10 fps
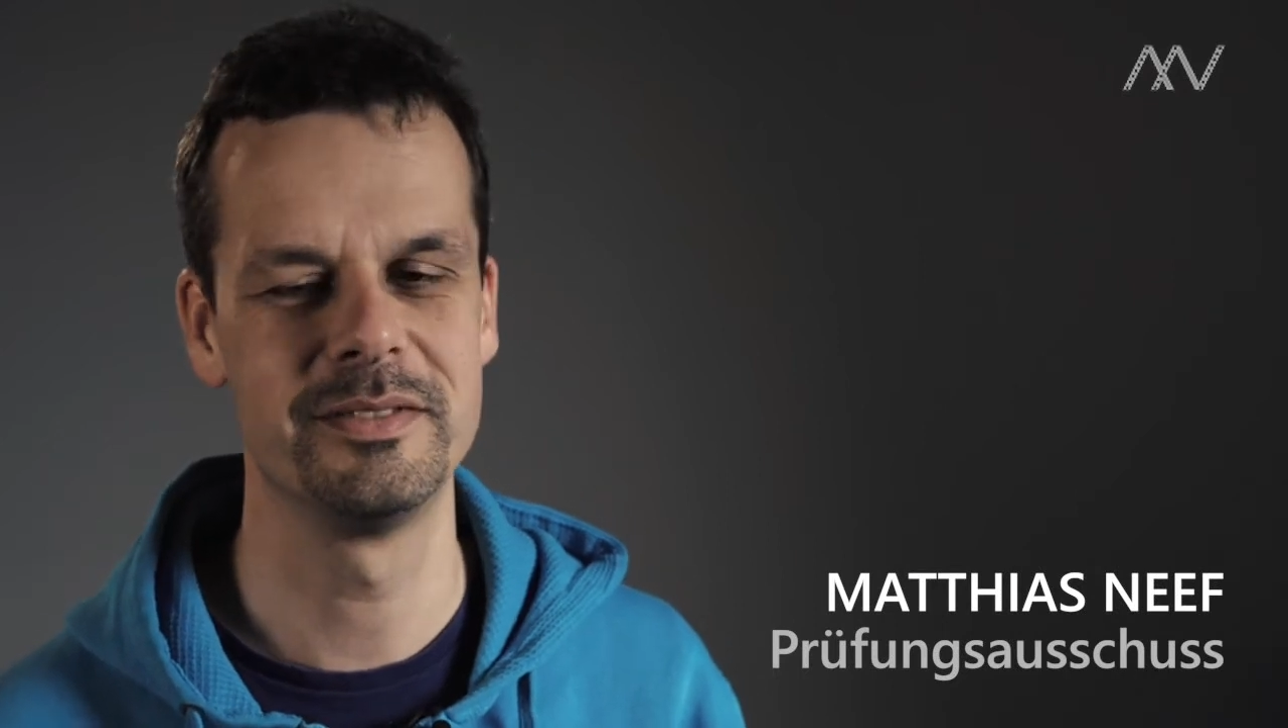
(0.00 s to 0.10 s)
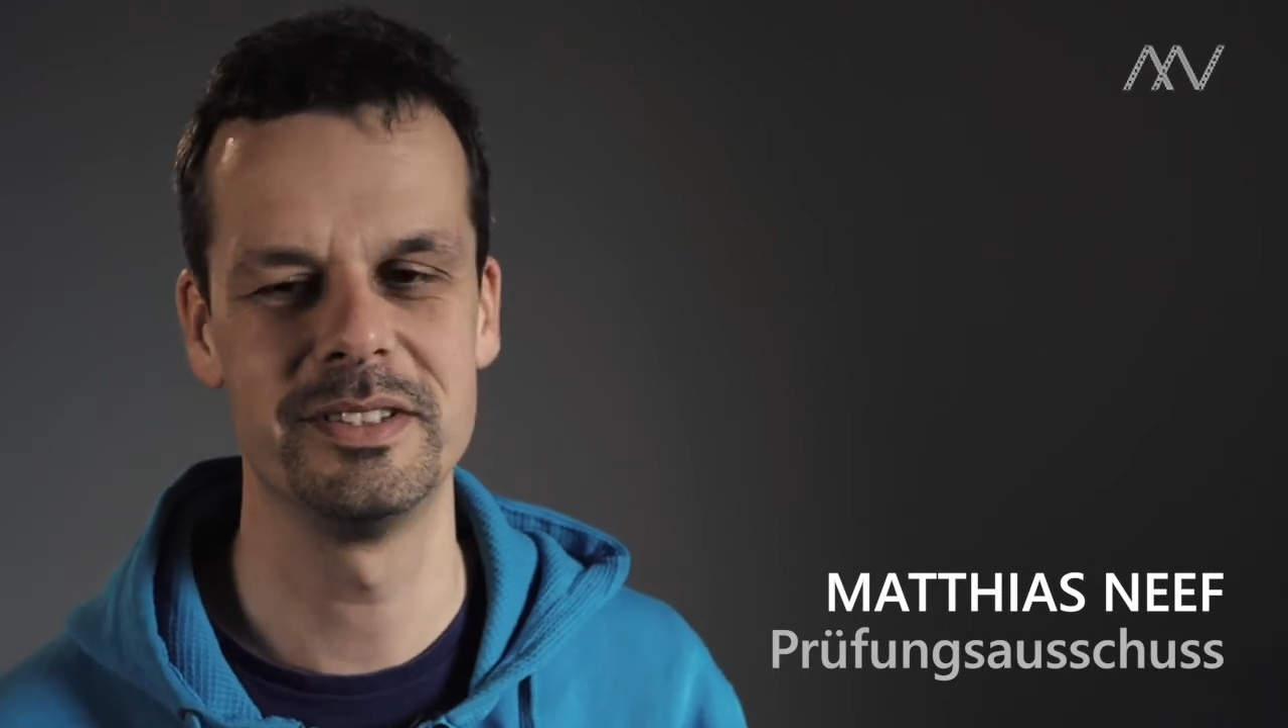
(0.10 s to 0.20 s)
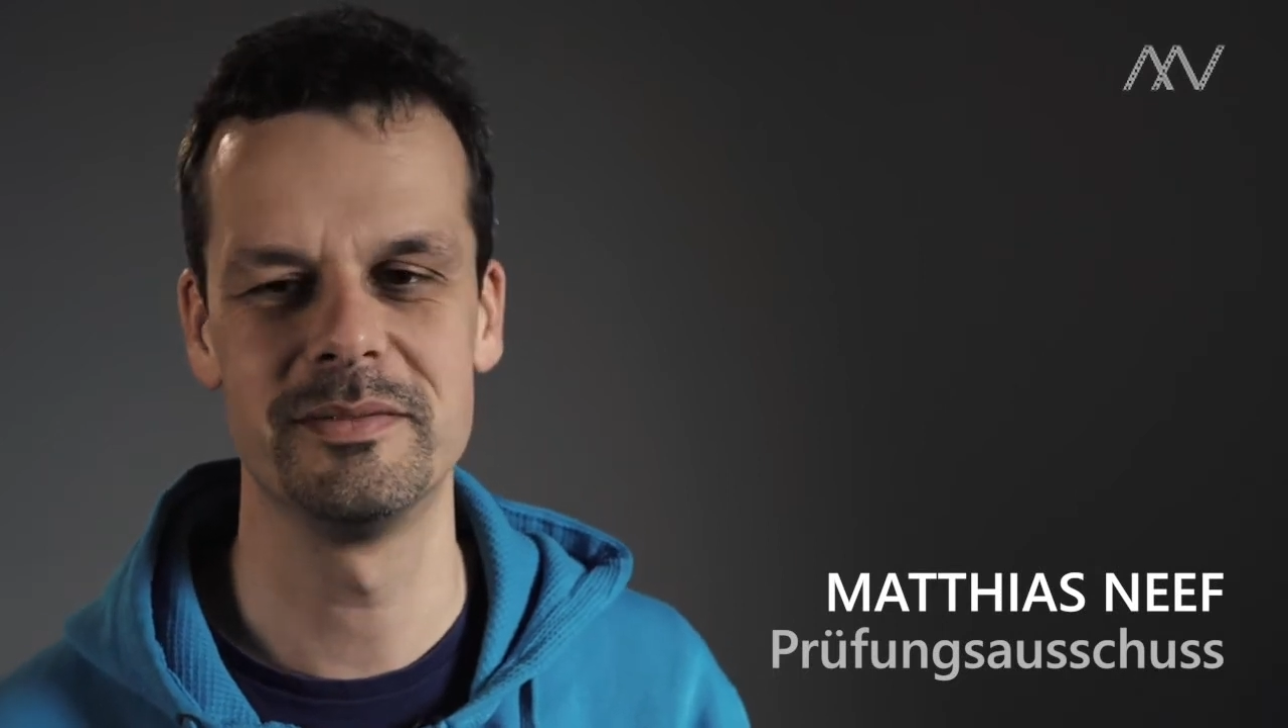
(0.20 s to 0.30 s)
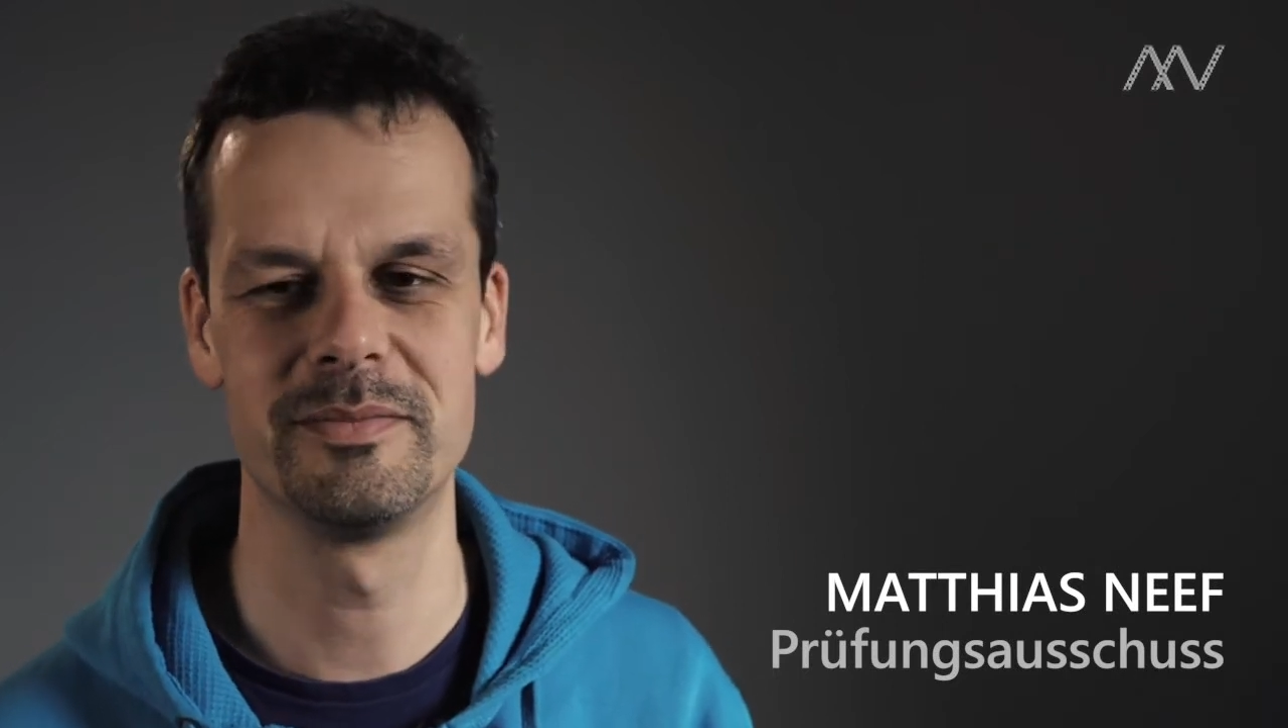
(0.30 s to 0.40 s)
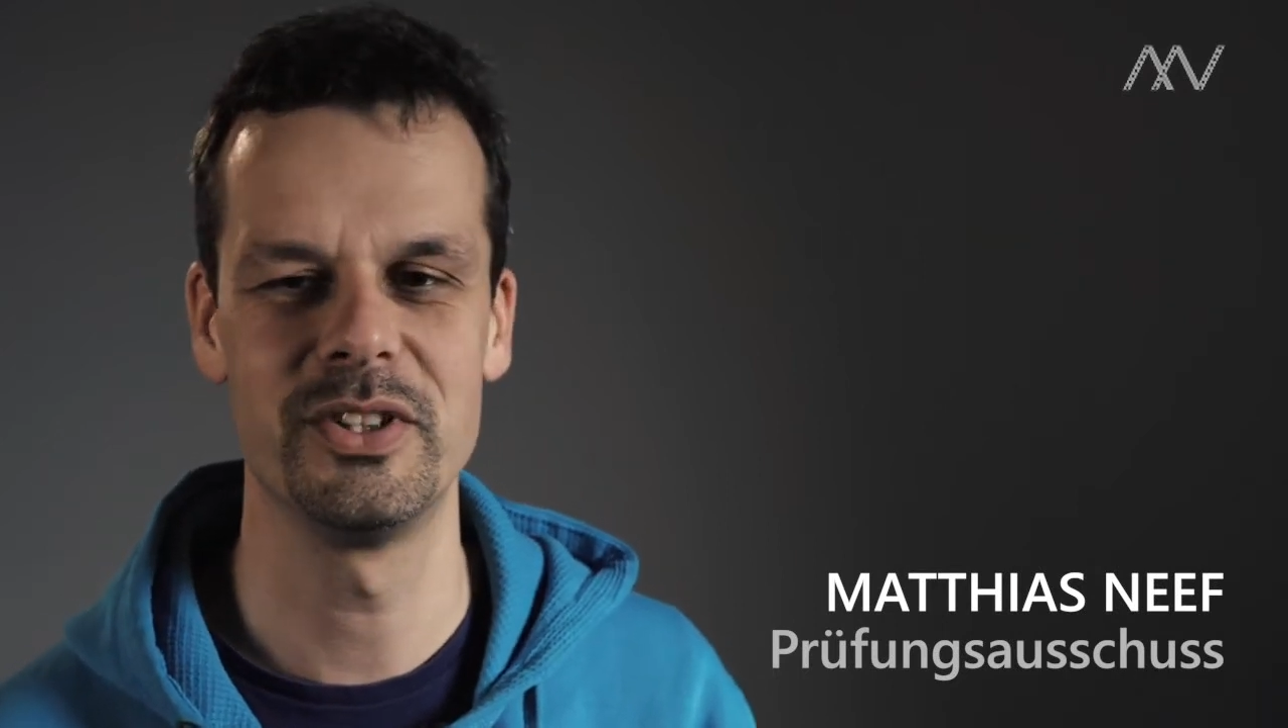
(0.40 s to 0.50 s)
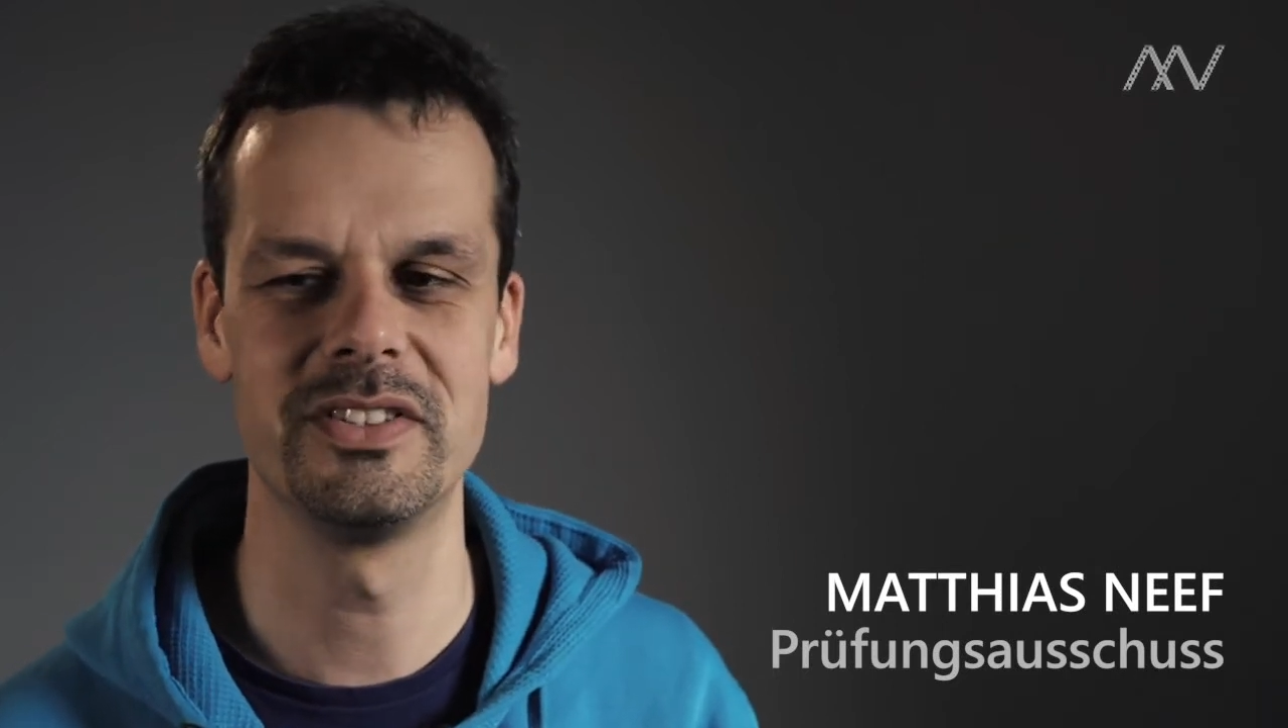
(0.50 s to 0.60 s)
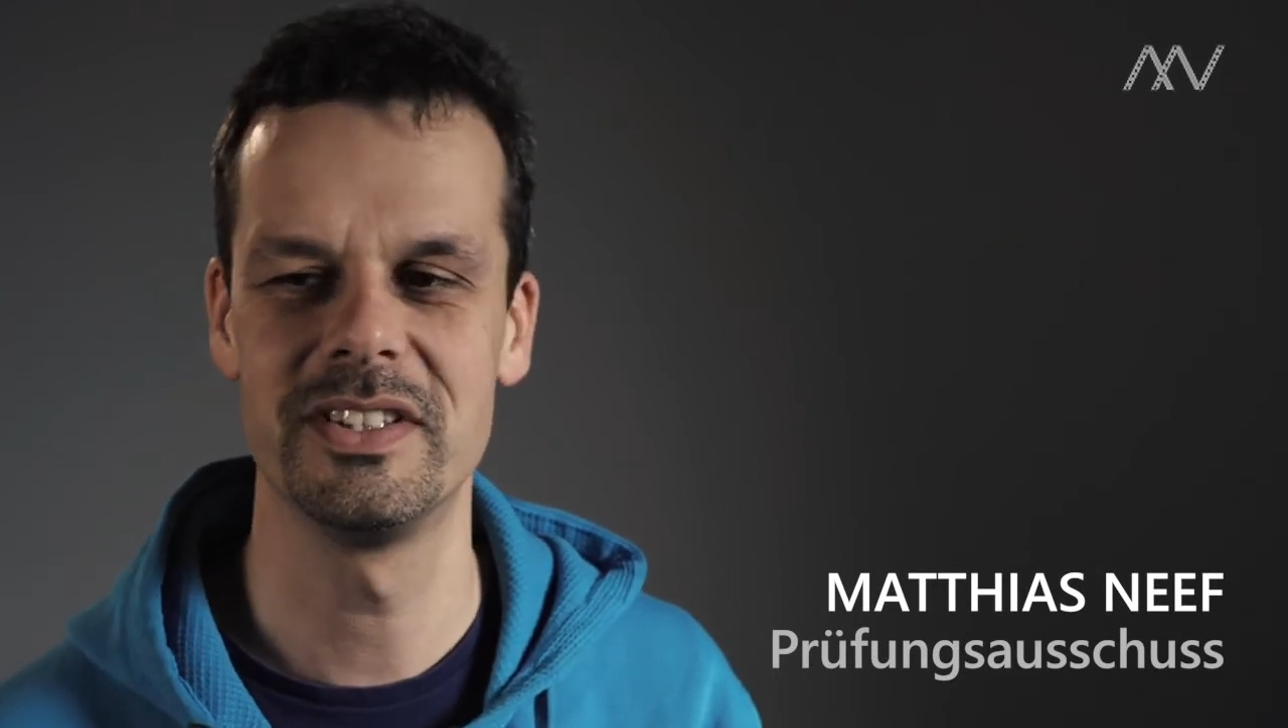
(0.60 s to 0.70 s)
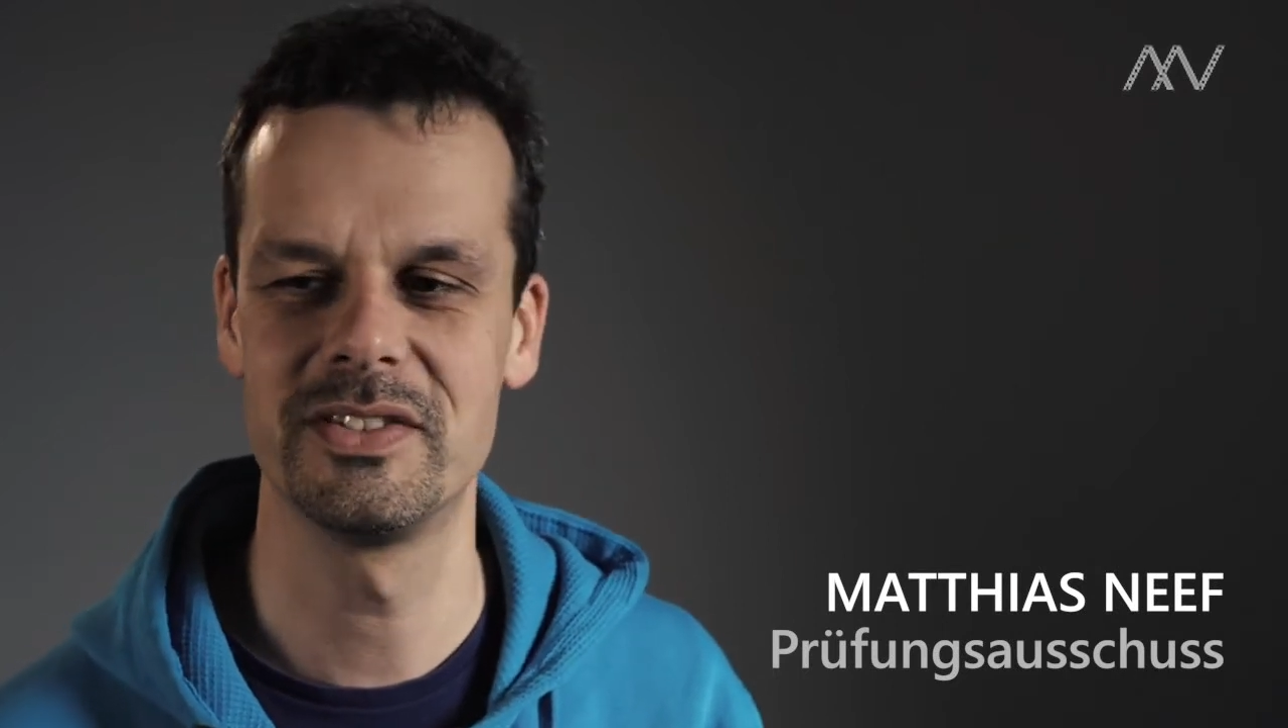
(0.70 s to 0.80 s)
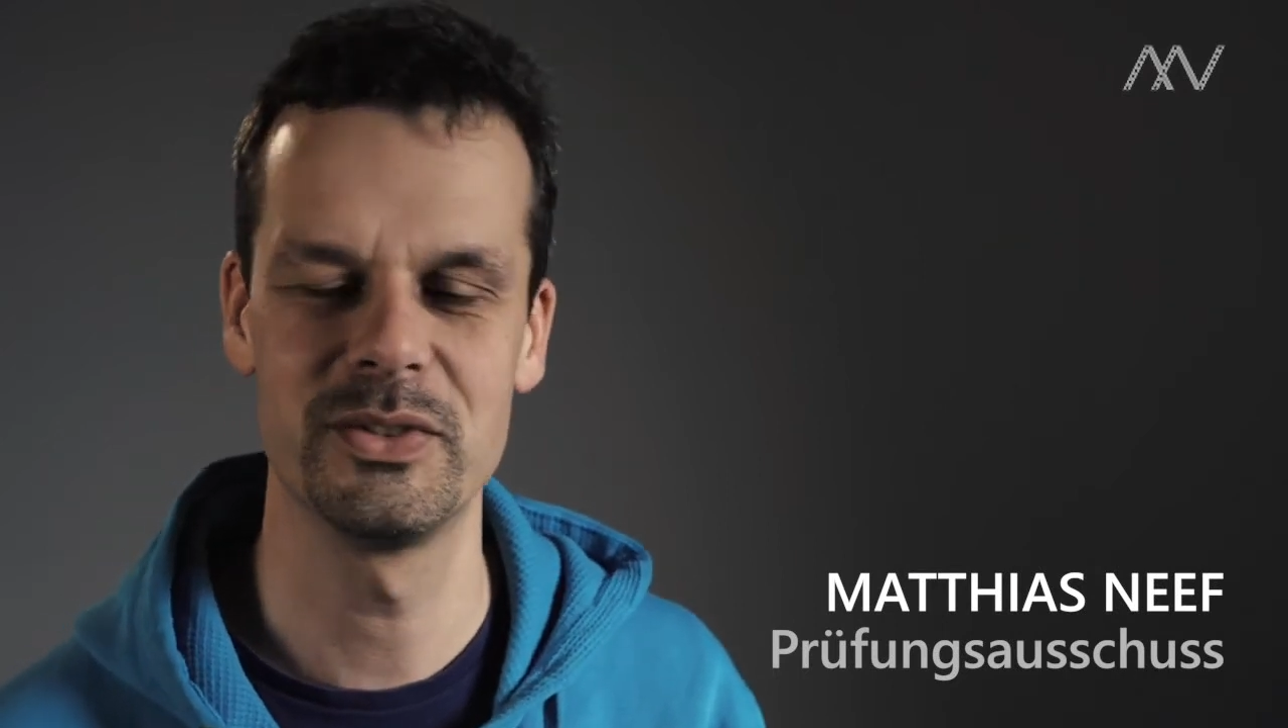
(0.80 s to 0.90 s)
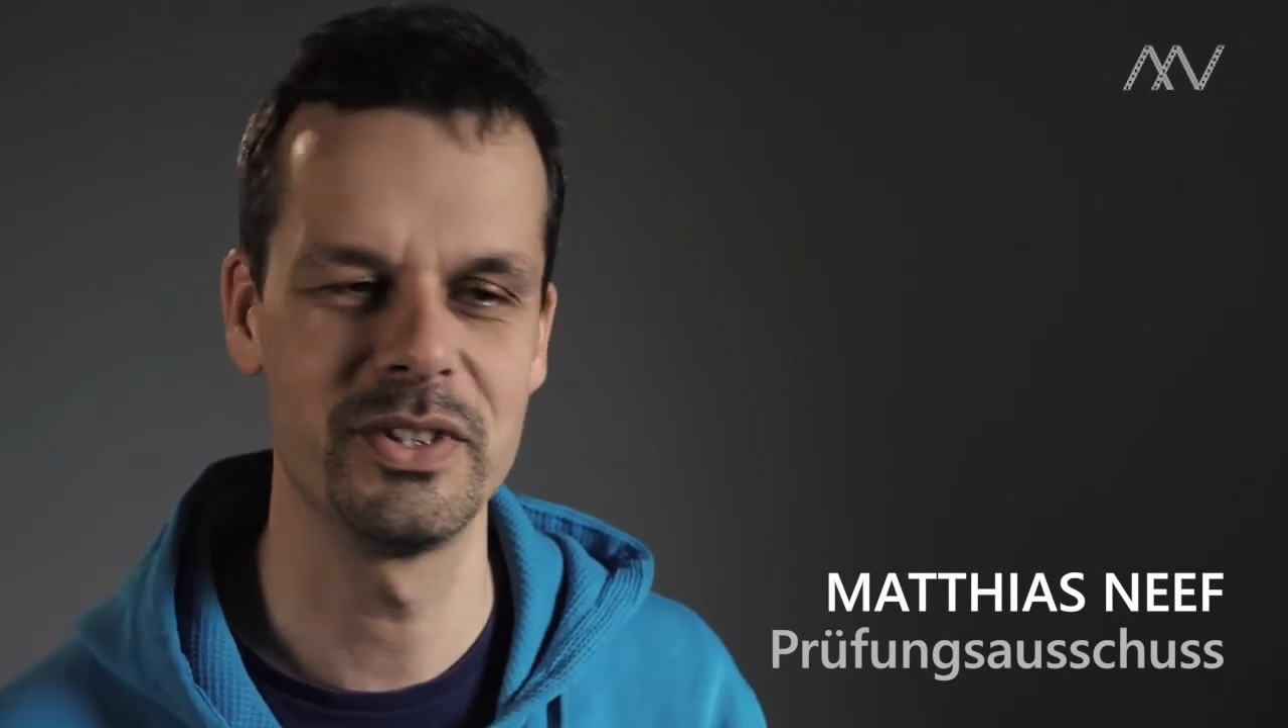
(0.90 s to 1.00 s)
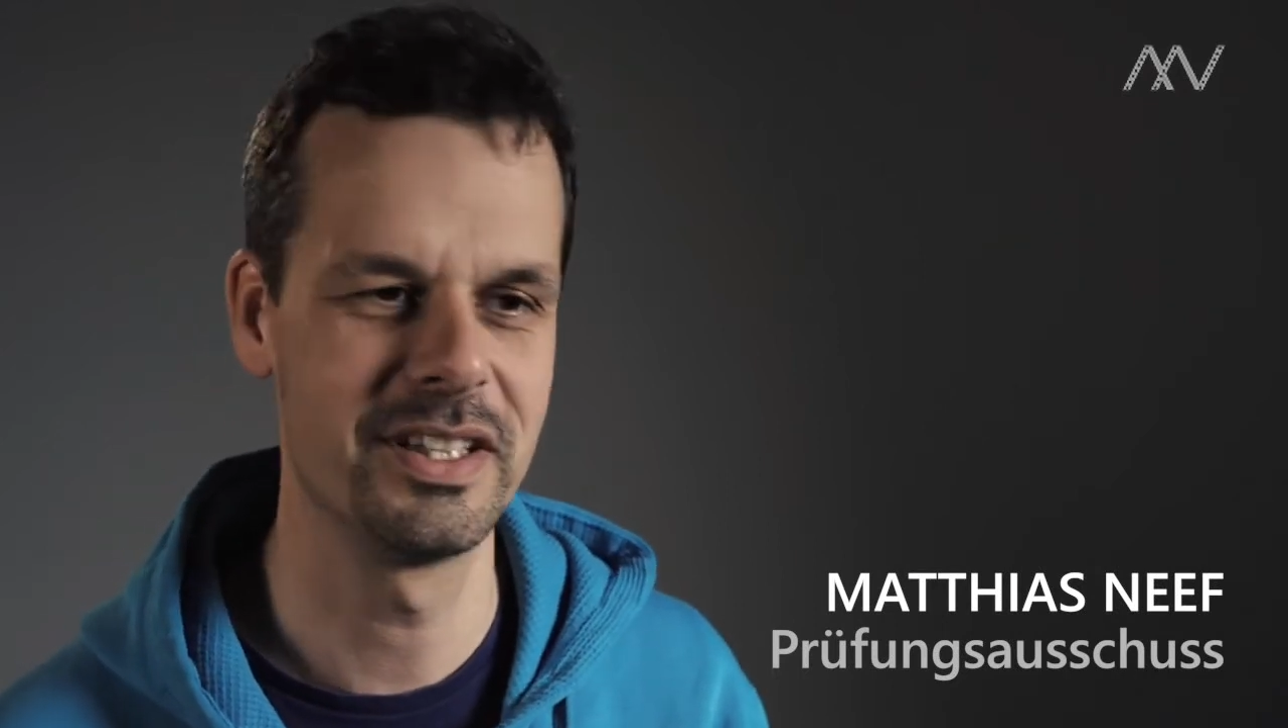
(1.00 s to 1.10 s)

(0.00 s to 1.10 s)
ähm, Polizist oder